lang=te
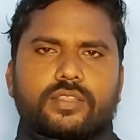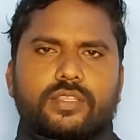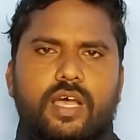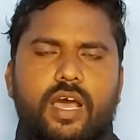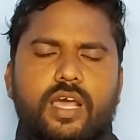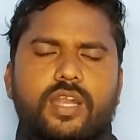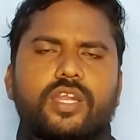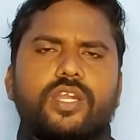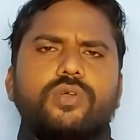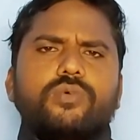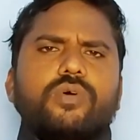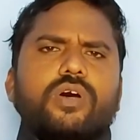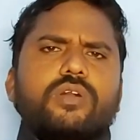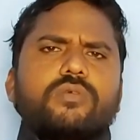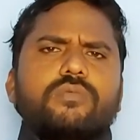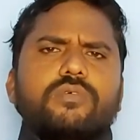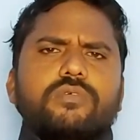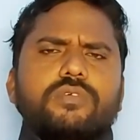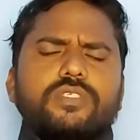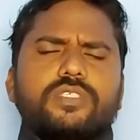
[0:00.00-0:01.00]
దాన్ని నువ్వు
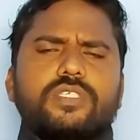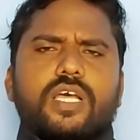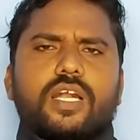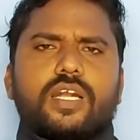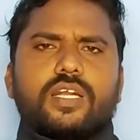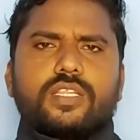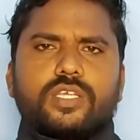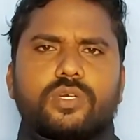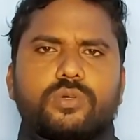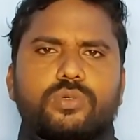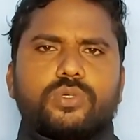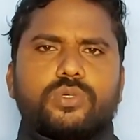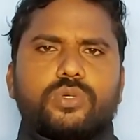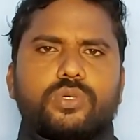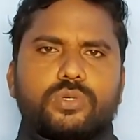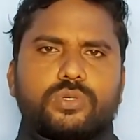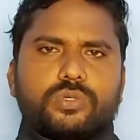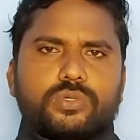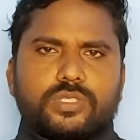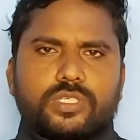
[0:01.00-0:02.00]
అనుభవించాలని దేవుడు
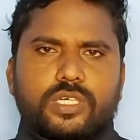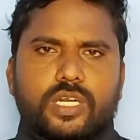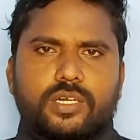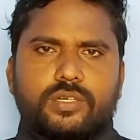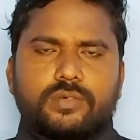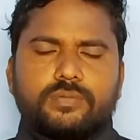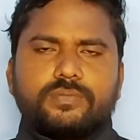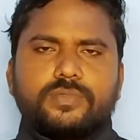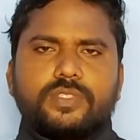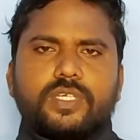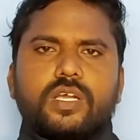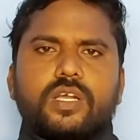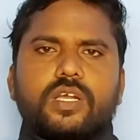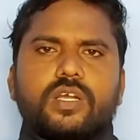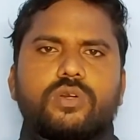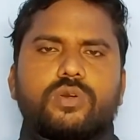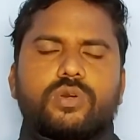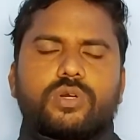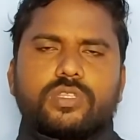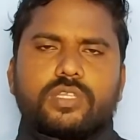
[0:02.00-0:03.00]
కోరుకుంటున్నాడు
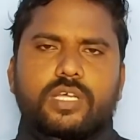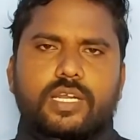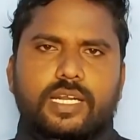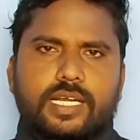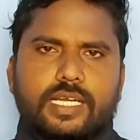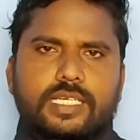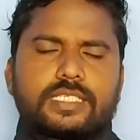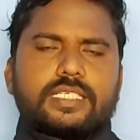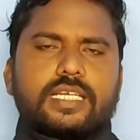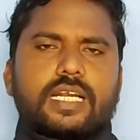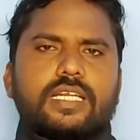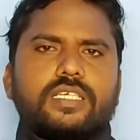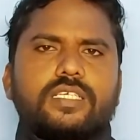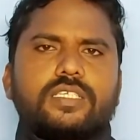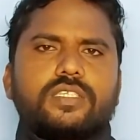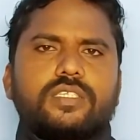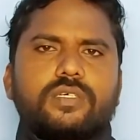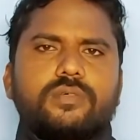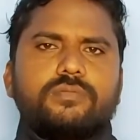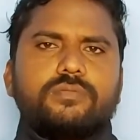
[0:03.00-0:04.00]
కొందరు
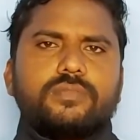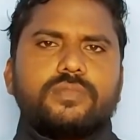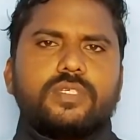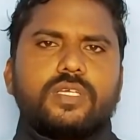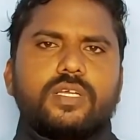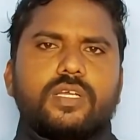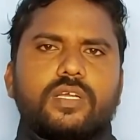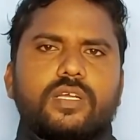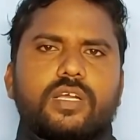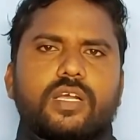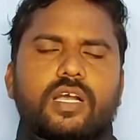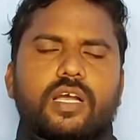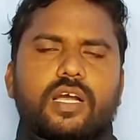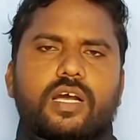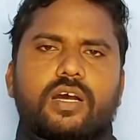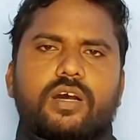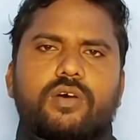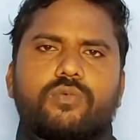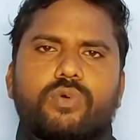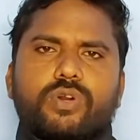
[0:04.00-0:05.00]
కష్టార్జితం
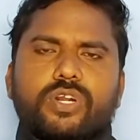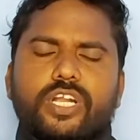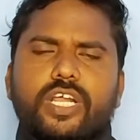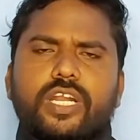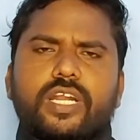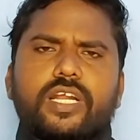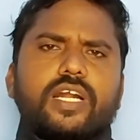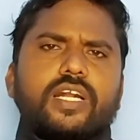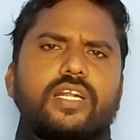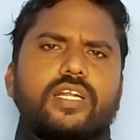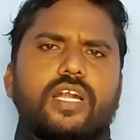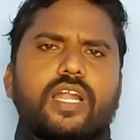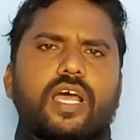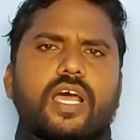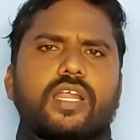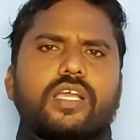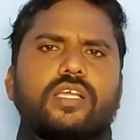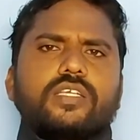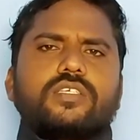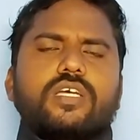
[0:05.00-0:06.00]
వడ్డీలు
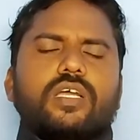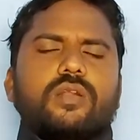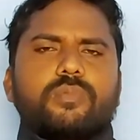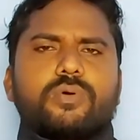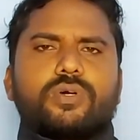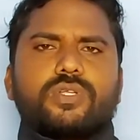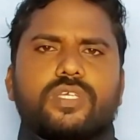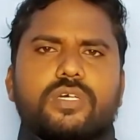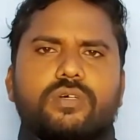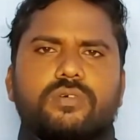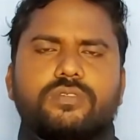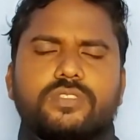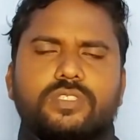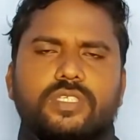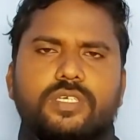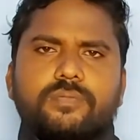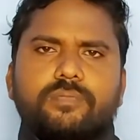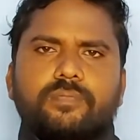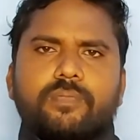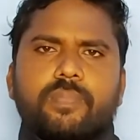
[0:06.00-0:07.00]
కట్టడానికి సరిపోతా
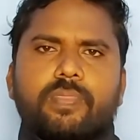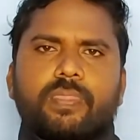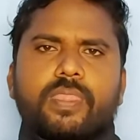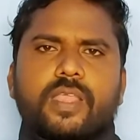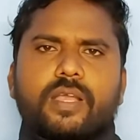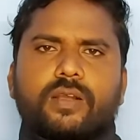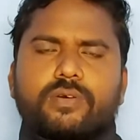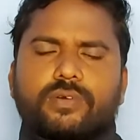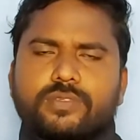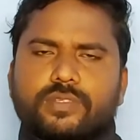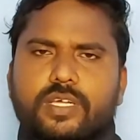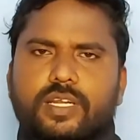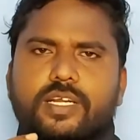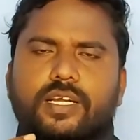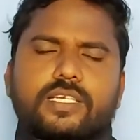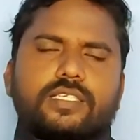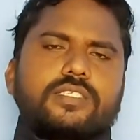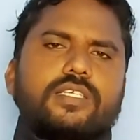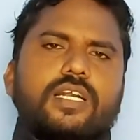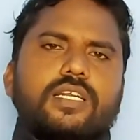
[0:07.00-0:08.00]
ఉంది కొందరు
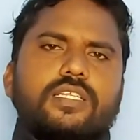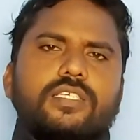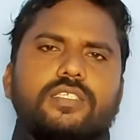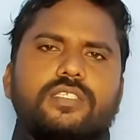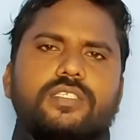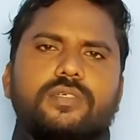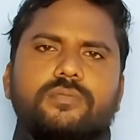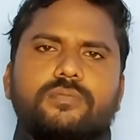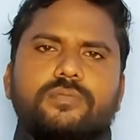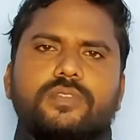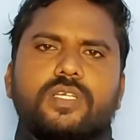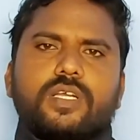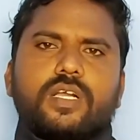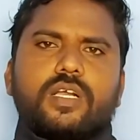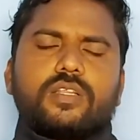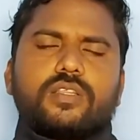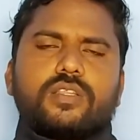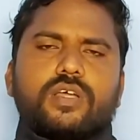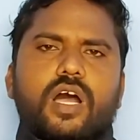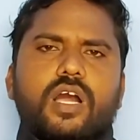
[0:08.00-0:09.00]
కష్టార్జితం
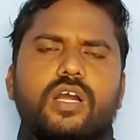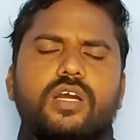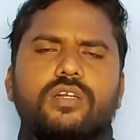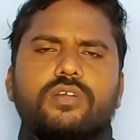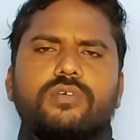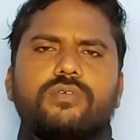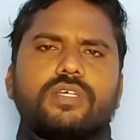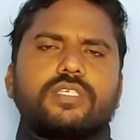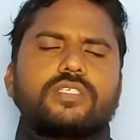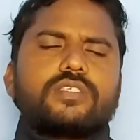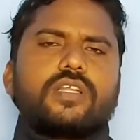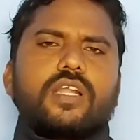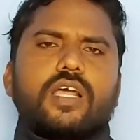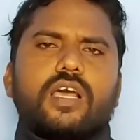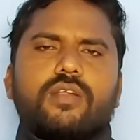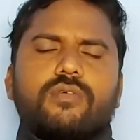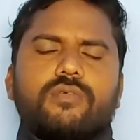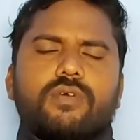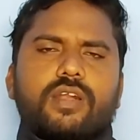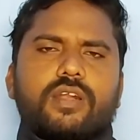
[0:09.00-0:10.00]
తాగుడు
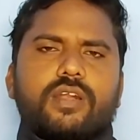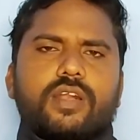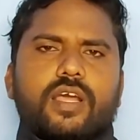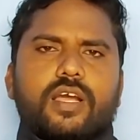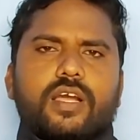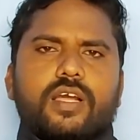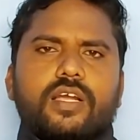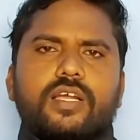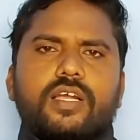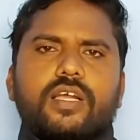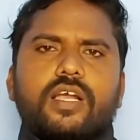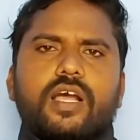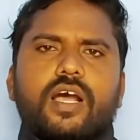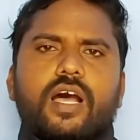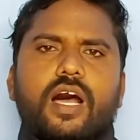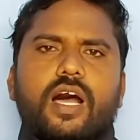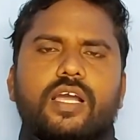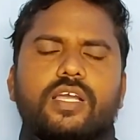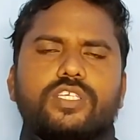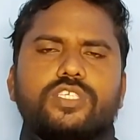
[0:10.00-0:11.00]
వ్యసనాల వలన
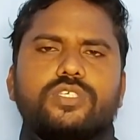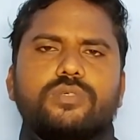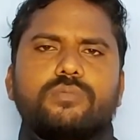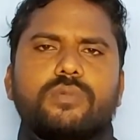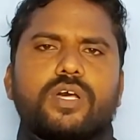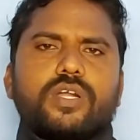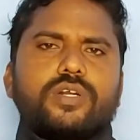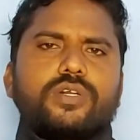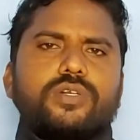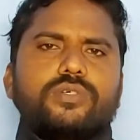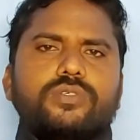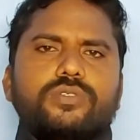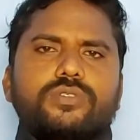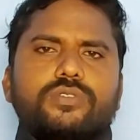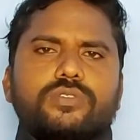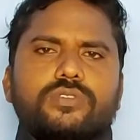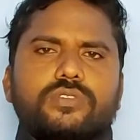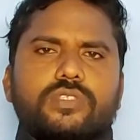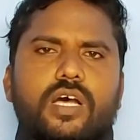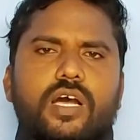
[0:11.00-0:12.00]
ఆ యజమానుడు
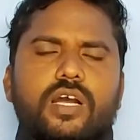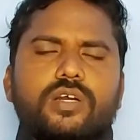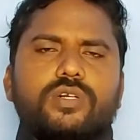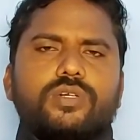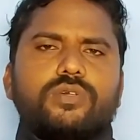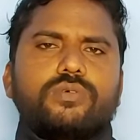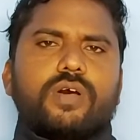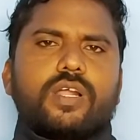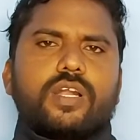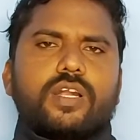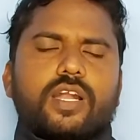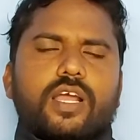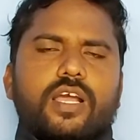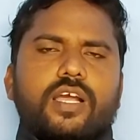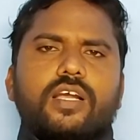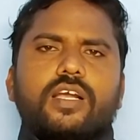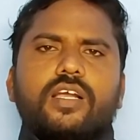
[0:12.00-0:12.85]
తాగుడు వలన